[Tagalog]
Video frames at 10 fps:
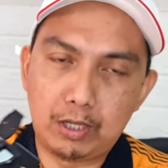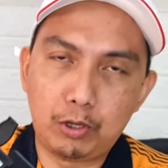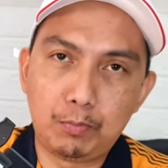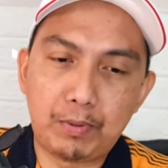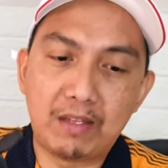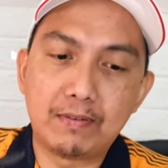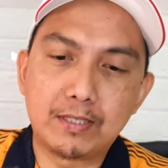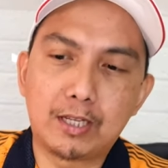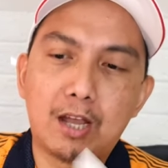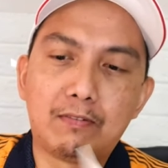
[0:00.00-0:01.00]
Ito yung
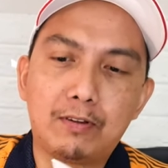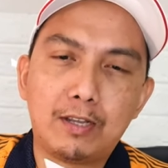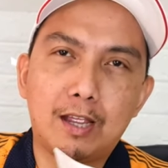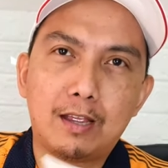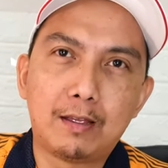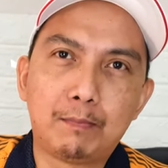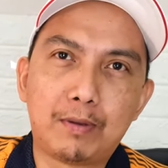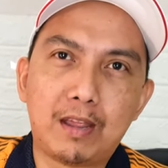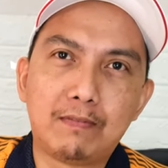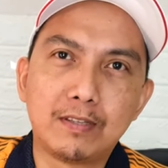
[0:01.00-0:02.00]
privacy cover niya.
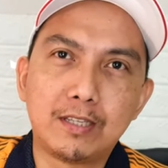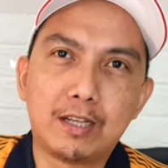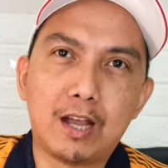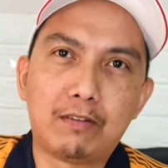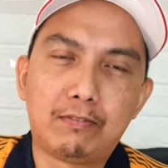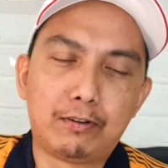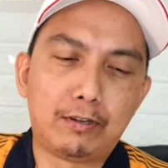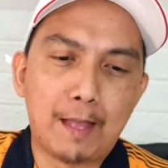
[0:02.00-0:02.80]
Privacy cover.